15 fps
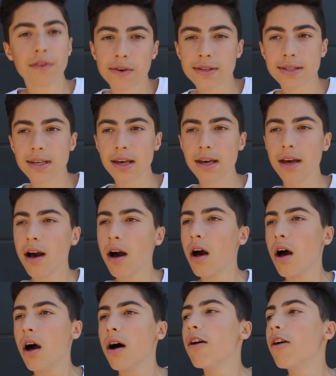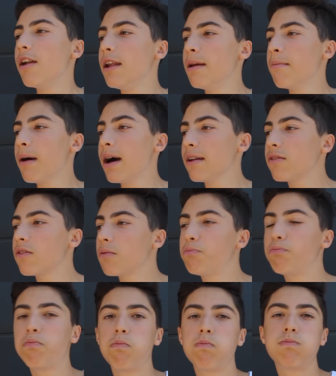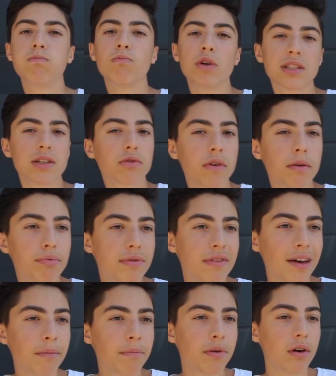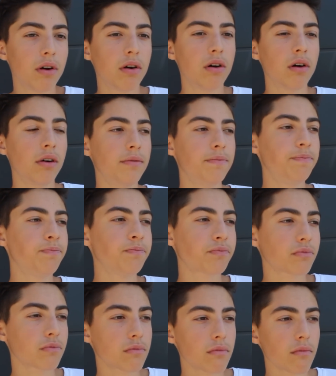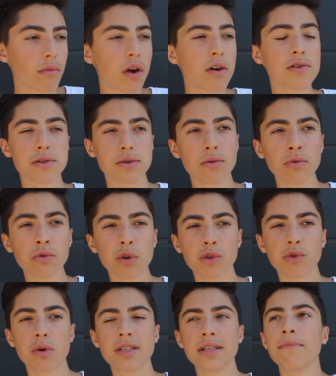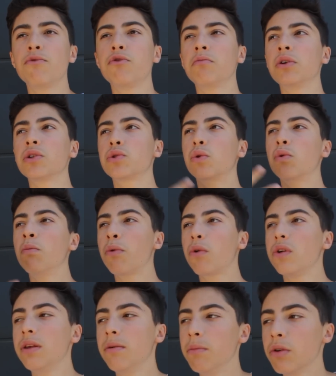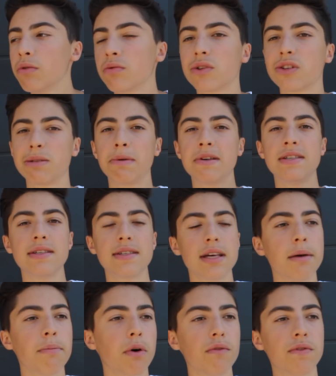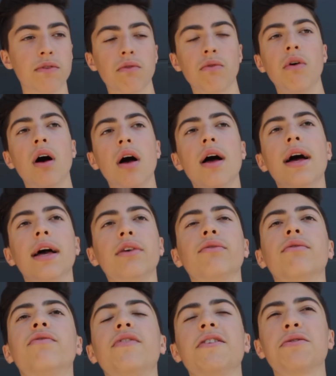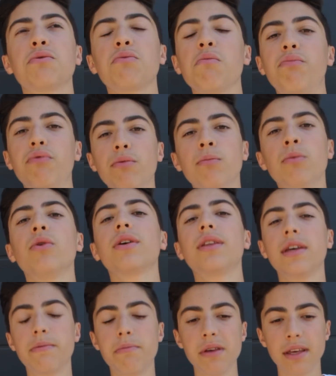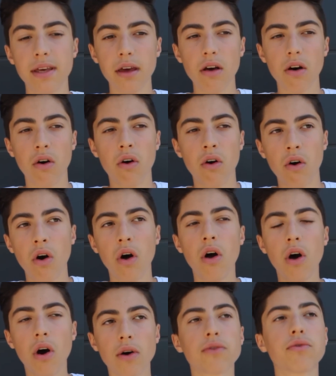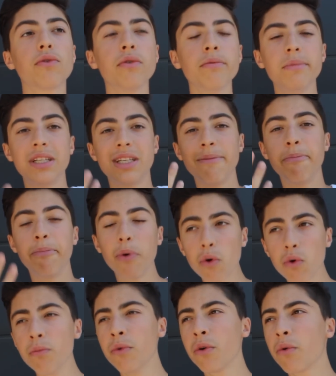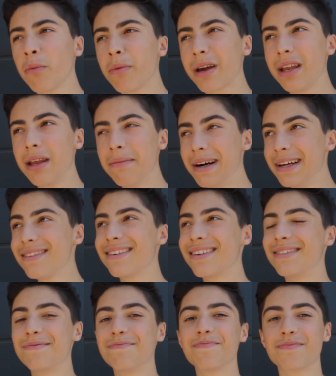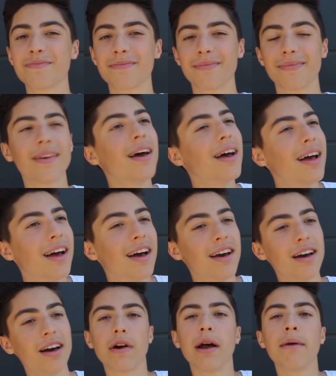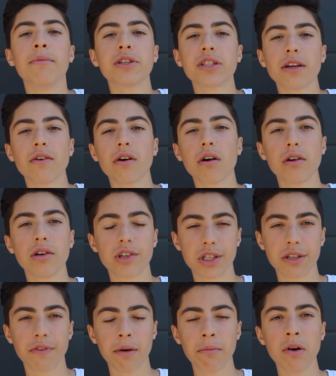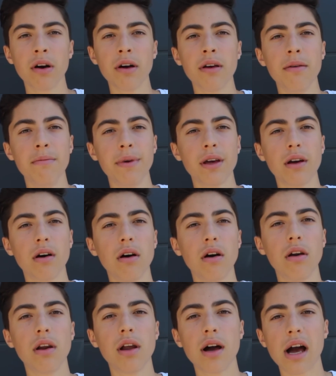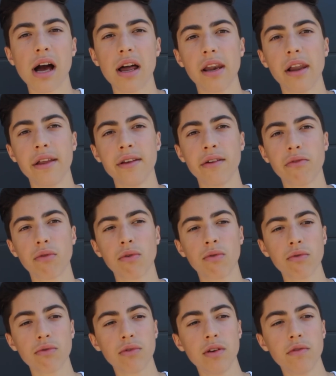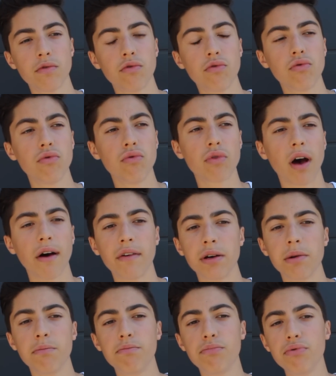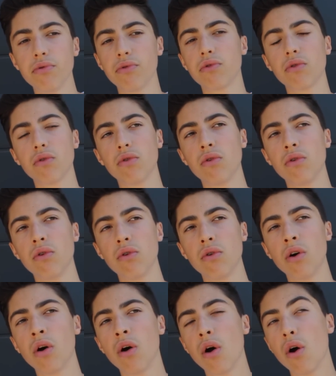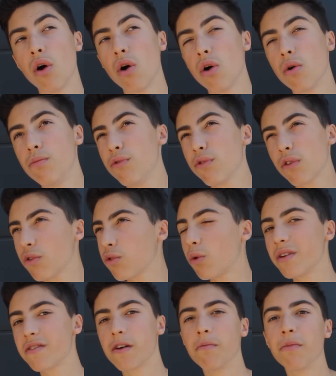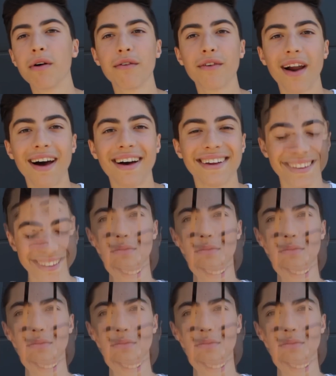le français. Euh, les maths, moi j'ai trouvé plus simple. Euh, en seconde qu'en troisième, du moins, je comprenais mieux. Donc, je sais pas si c'est les profs qui, sont, qui ont une façon plus mûre d'expliquer en, en seconde, mais j'ai beaucoup mieux compris les maths. pourtant, c'était pas gagné. Voilà, moi j'adore, euh, j'ai vraiment aimé l'année de seconde au niveau du travail, plus que plus qu'en troisième. Euh, voilà.